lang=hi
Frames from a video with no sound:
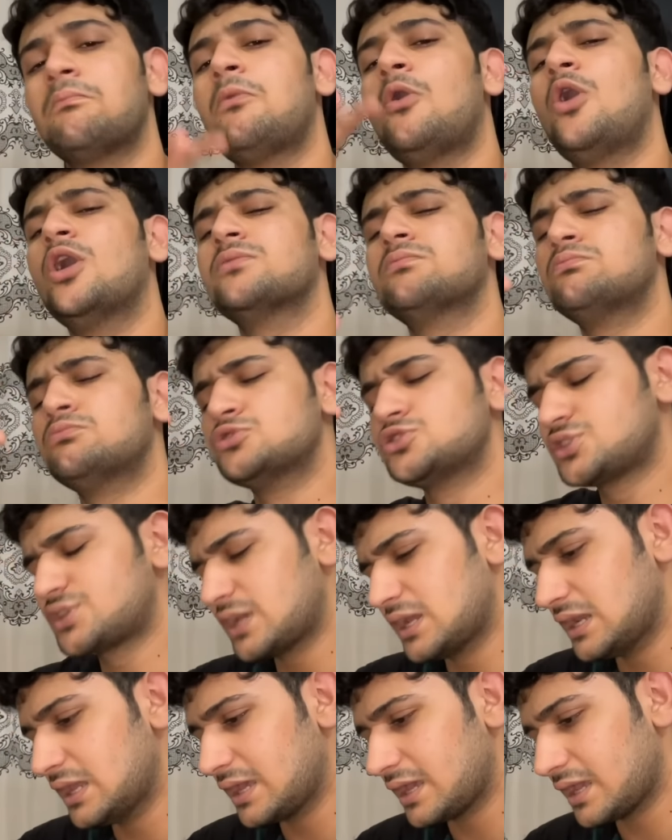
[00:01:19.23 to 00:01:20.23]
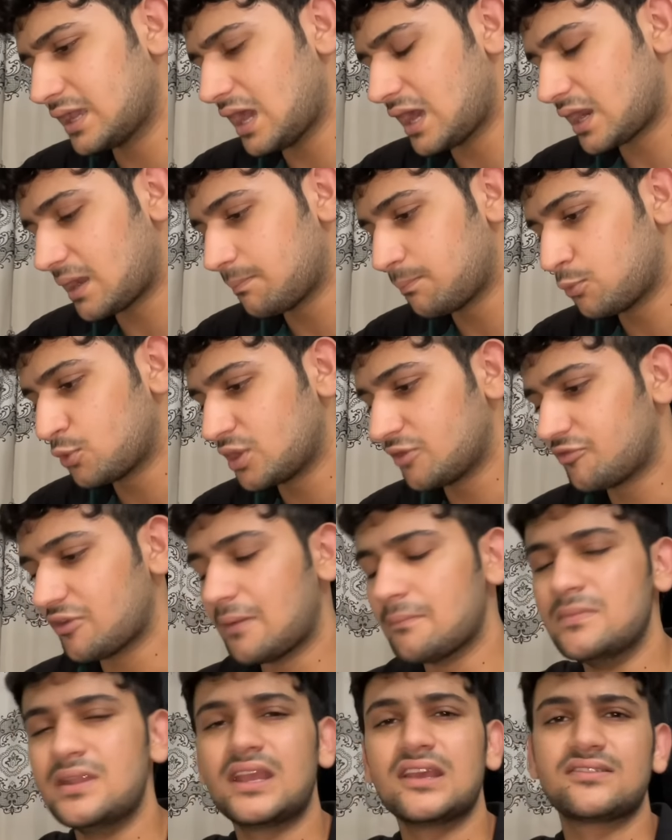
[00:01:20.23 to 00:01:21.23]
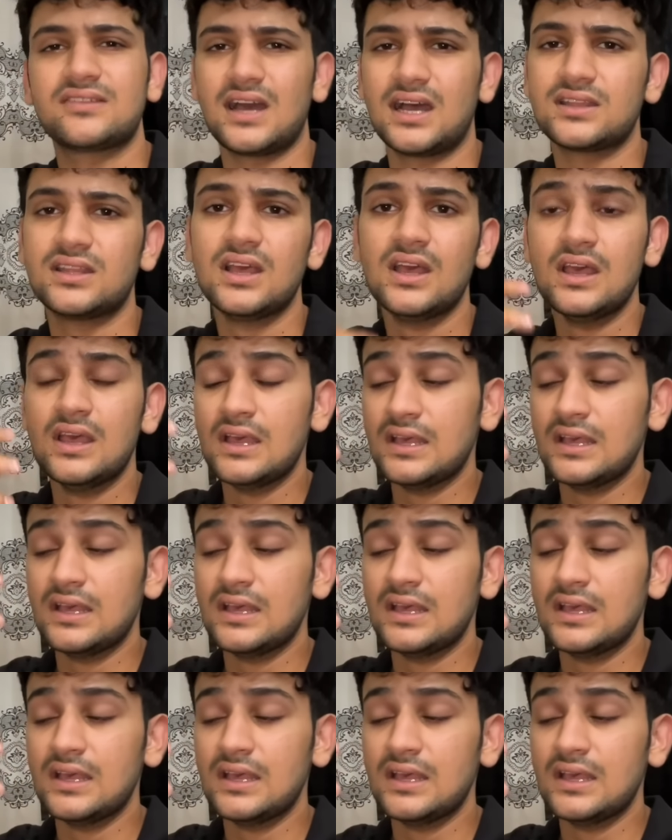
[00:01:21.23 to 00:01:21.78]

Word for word: बहुत मुश्किल है कि यार आप पूरी फैमिली के साथ